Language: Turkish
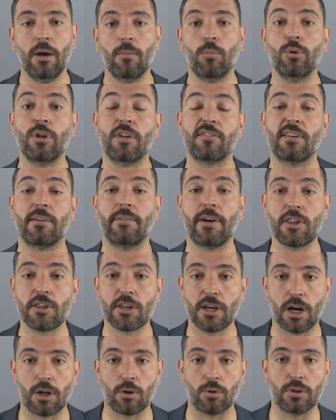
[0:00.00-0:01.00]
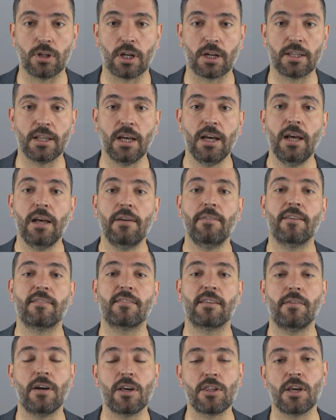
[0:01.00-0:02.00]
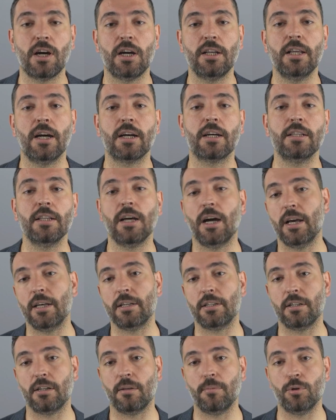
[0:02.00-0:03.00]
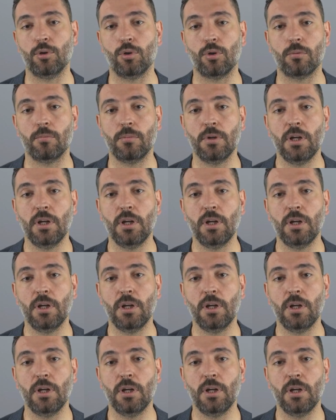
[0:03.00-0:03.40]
Bu da savaş kanunlarına ve savaş ahlakına aykırı bir durum.